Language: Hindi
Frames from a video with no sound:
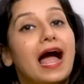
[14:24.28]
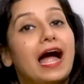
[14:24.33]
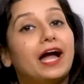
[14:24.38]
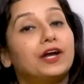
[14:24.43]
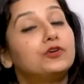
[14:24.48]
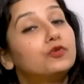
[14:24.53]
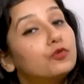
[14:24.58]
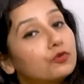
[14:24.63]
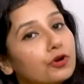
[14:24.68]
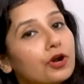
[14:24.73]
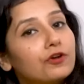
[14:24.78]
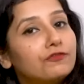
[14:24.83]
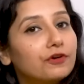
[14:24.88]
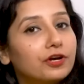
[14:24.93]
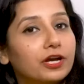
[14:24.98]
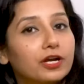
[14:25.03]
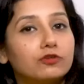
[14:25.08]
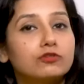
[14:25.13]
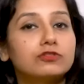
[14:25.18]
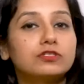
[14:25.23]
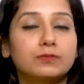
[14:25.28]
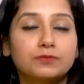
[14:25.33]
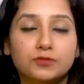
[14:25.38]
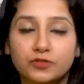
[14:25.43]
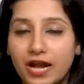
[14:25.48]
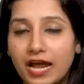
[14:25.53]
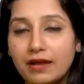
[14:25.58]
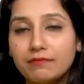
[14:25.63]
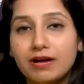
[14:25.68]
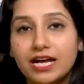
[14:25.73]
एंड डू नॉट फोरगेट टू
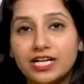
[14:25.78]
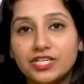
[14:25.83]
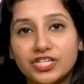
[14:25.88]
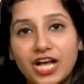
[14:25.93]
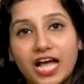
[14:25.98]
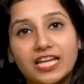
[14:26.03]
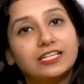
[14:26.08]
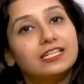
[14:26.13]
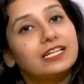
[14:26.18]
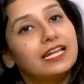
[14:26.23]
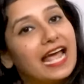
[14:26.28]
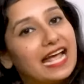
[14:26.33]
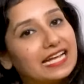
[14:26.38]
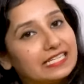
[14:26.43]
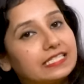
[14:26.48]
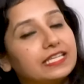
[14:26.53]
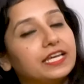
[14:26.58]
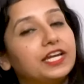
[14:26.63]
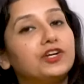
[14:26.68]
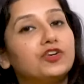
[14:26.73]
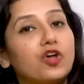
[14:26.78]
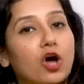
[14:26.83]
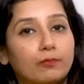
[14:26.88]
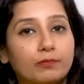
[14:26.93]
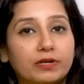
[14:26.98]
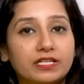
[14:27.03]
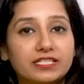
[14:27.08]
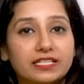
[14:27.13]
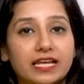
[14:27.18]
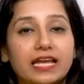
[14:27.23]
सब्सक्राइब माई चैनल ऐसे ही
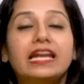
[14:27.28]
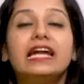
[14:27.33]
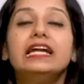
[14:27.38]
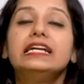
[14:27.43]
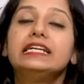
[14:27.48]
टॉपिक्स के लिए